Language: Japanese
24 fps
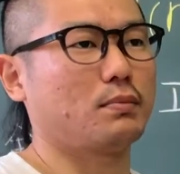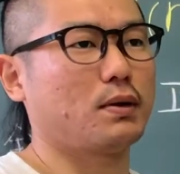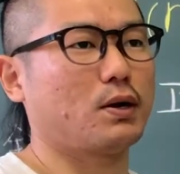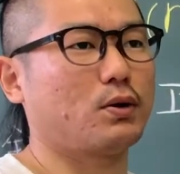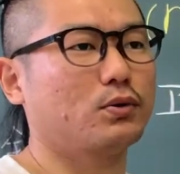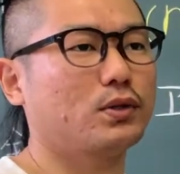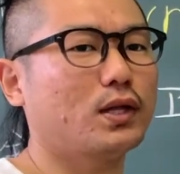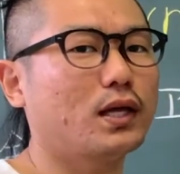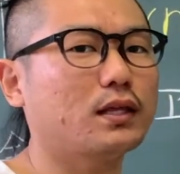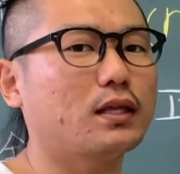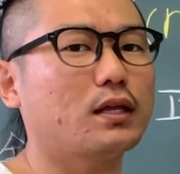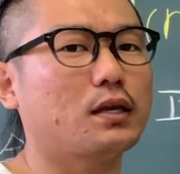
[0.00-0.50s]
まあ、
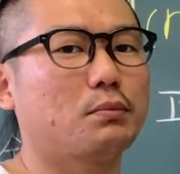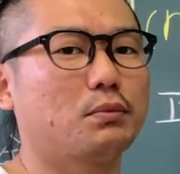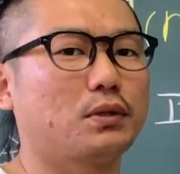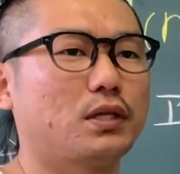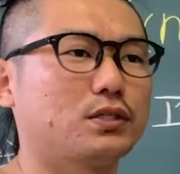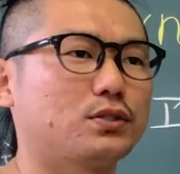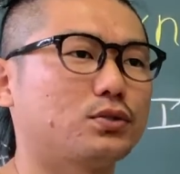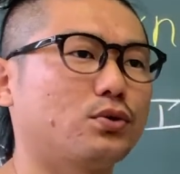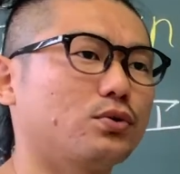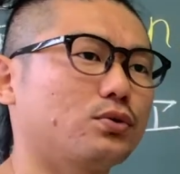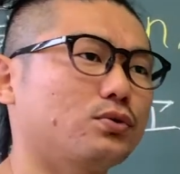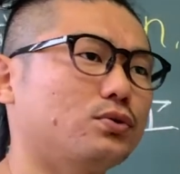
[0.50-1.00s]
この辺りも
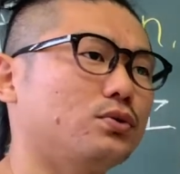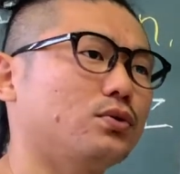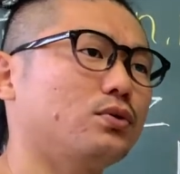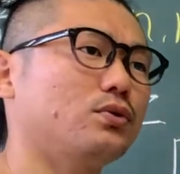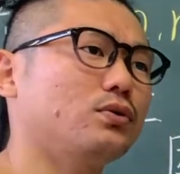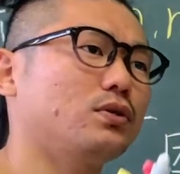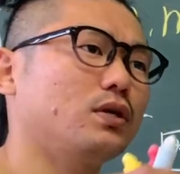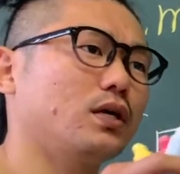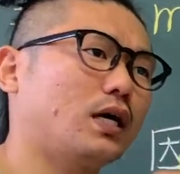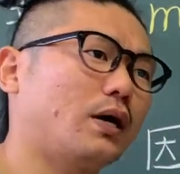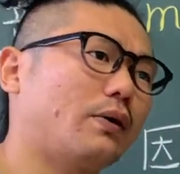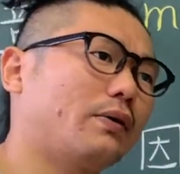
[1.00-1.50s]
ね即
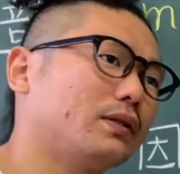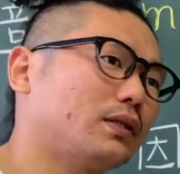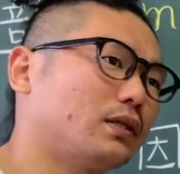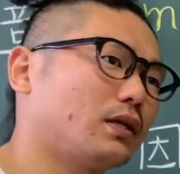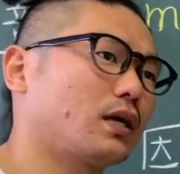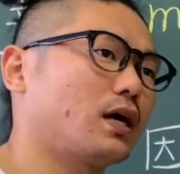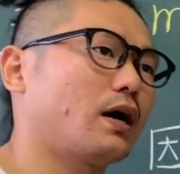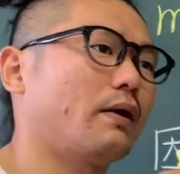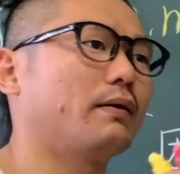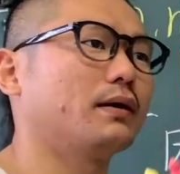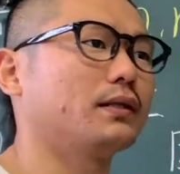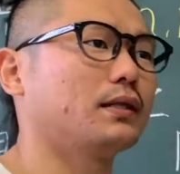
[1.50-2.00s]
音に変わった
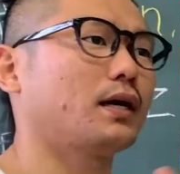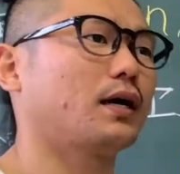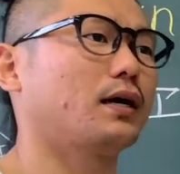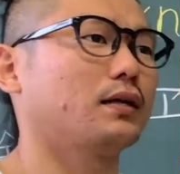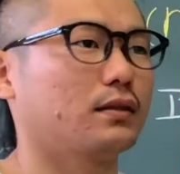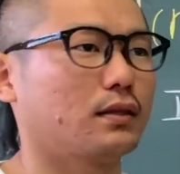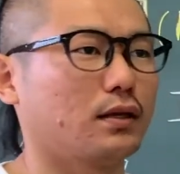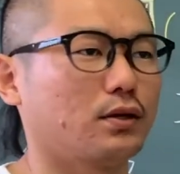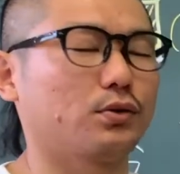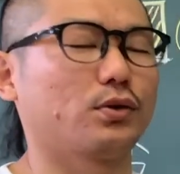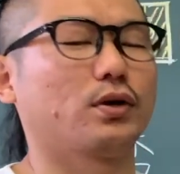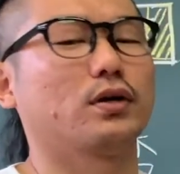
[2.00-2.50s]
り変わんな
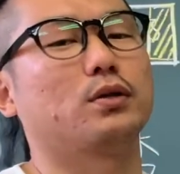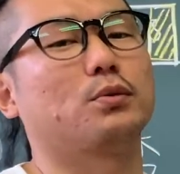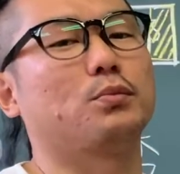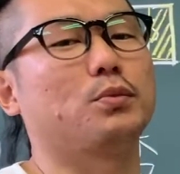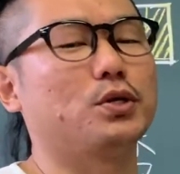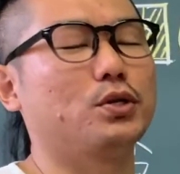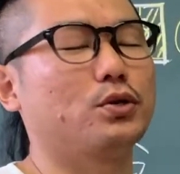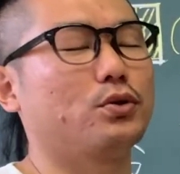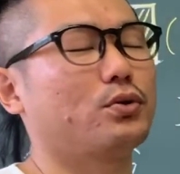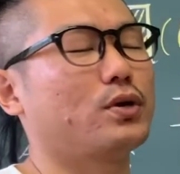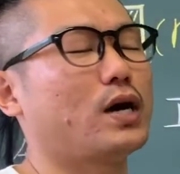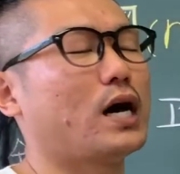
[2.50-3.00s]
かったりとかでも
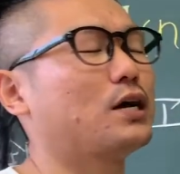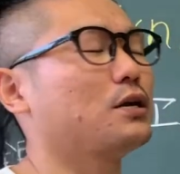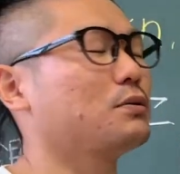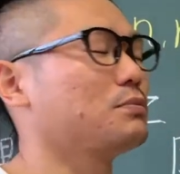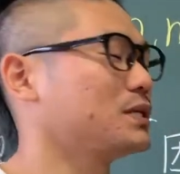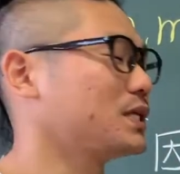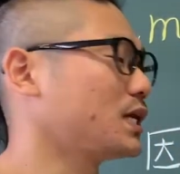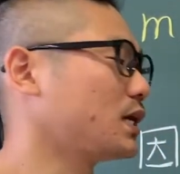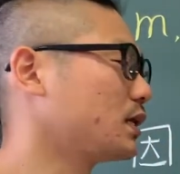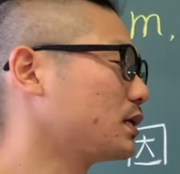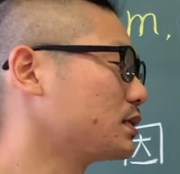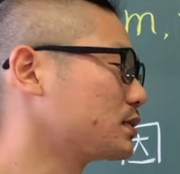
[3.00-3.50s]
いろいろある
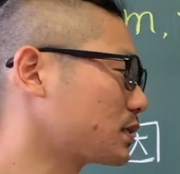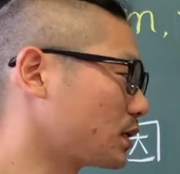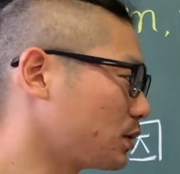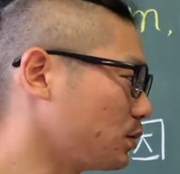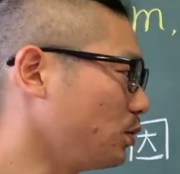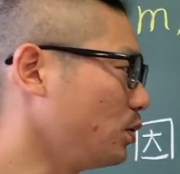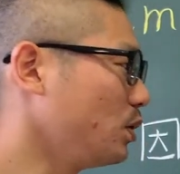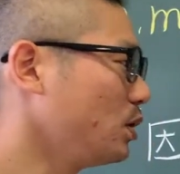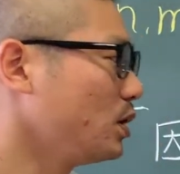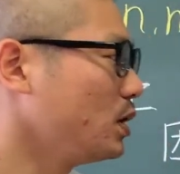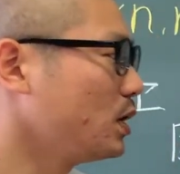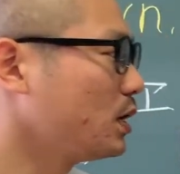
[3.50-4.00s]
みたいなんですけ
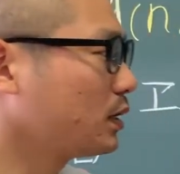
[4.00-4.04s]
ど